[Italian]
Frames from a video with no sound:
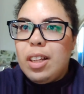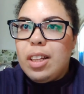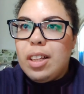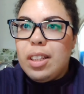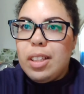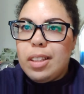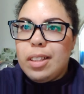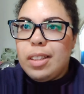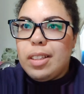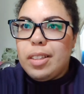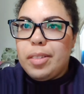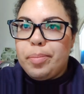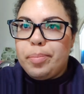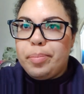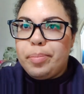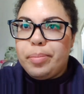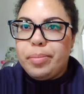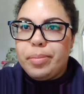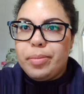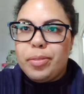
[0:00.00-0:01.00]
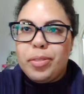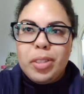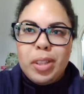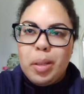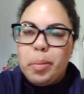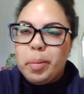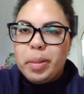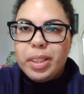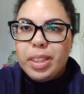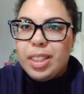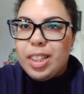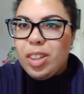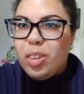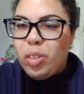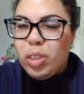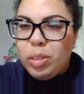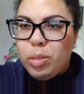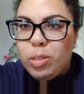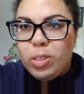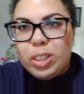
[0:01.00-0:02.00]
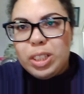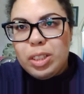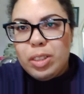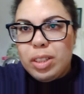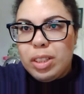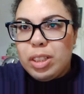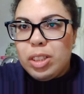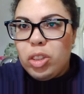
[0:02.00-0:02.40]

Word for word: eh, finalmente non vedevo, l'ora,